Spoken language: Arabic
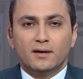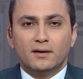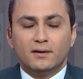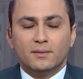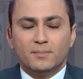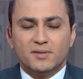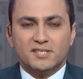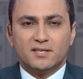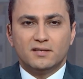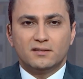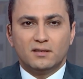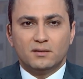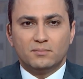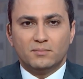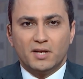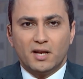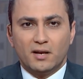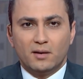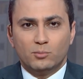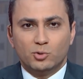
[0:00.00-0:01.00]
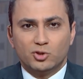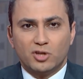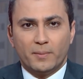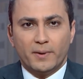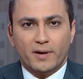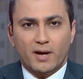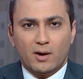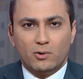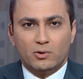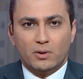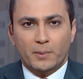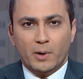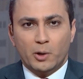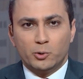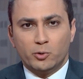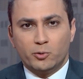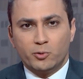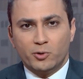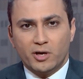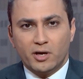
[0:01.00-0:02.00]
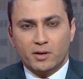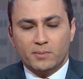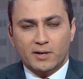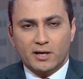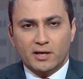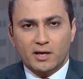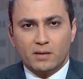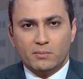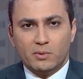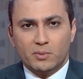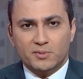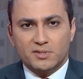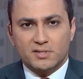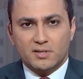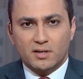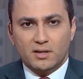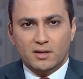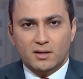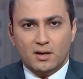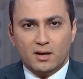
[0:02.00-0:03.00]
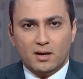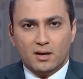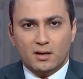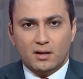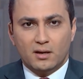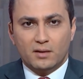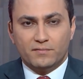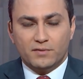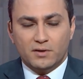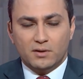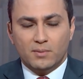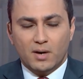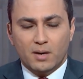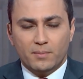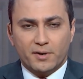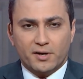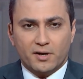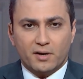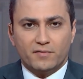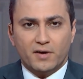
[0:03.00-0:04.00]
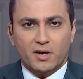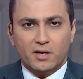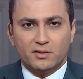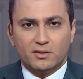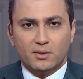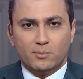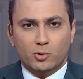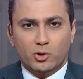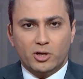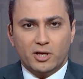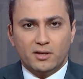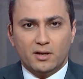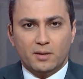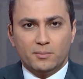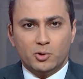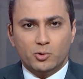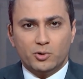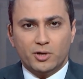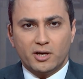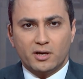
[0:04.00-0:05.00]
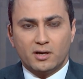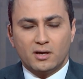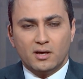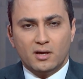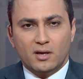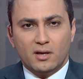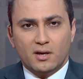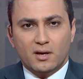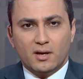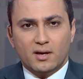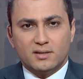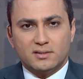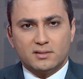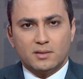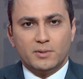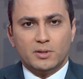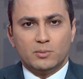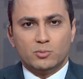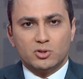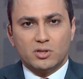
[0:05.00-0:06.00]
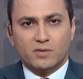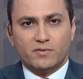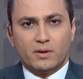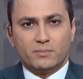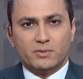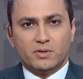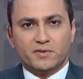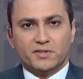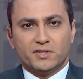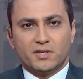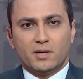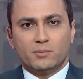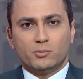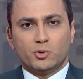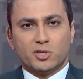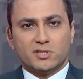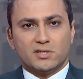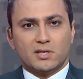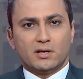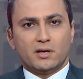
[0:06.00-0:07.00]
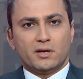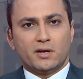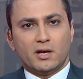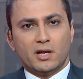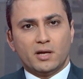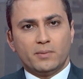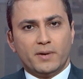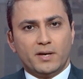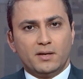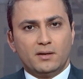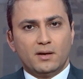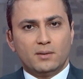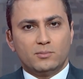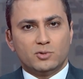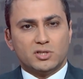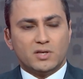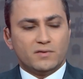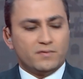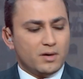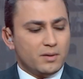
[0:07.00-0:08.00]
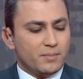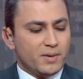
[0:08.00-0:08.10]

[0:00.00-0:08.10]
لمزيد من المتابعة حول ما يحدث هناك من الجانب المصري آه، في معبر رفح ينضم إلينا من هناك الزميل مصطفى عبد الفتاح مراسل القاهرة الإخبارية مصطفى